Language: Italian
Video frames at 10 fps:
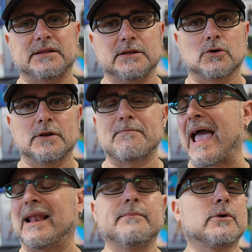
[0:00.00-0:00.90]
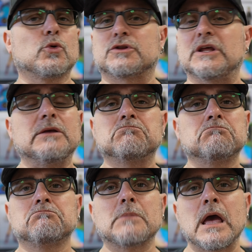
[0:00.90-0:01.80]
titoli, belli, brutti.
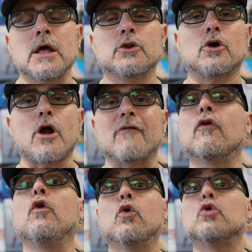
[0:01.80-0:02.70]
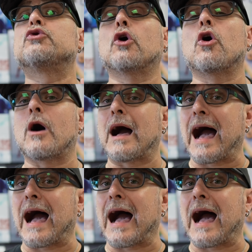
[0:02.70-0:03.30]
Non ho voluto